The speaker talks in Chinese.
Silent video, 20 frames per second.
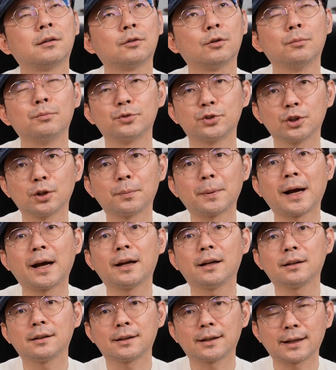我们只有
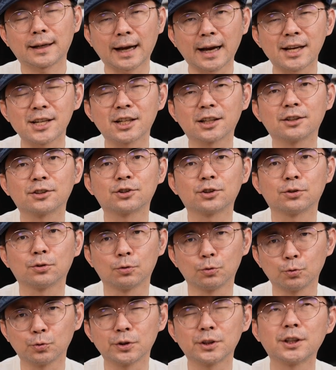拍开箱的时候有
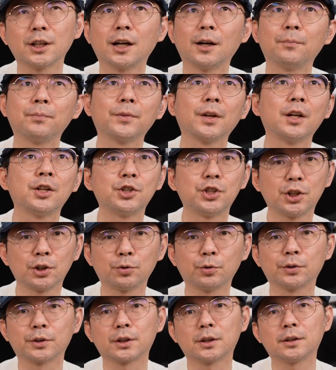录一下，结
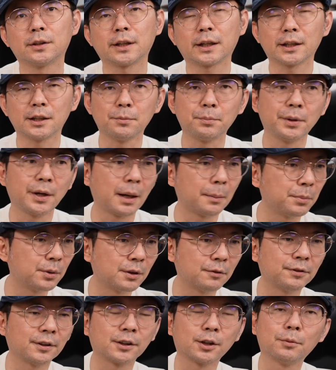果呢，那个影片还不能
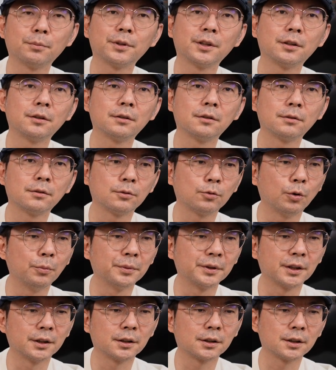放到我们的我们
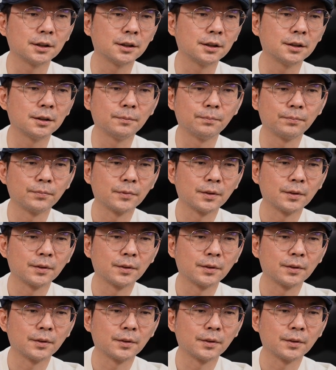的那个